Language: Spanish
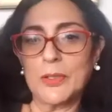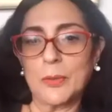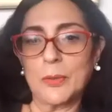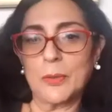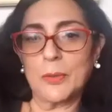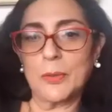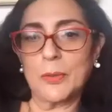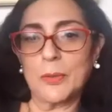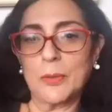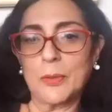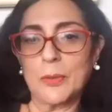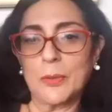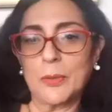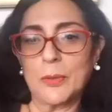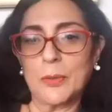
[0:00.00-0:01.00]
más
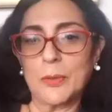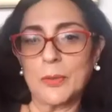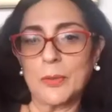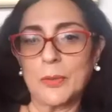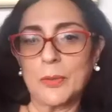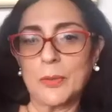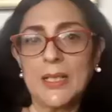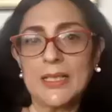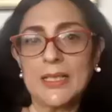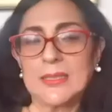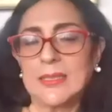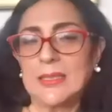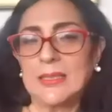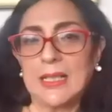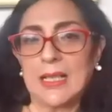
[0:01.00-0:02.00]
más
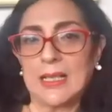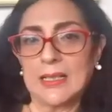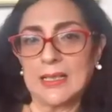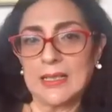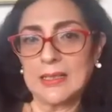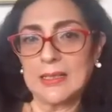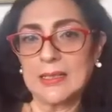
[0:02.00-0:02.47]
figuras ni nada.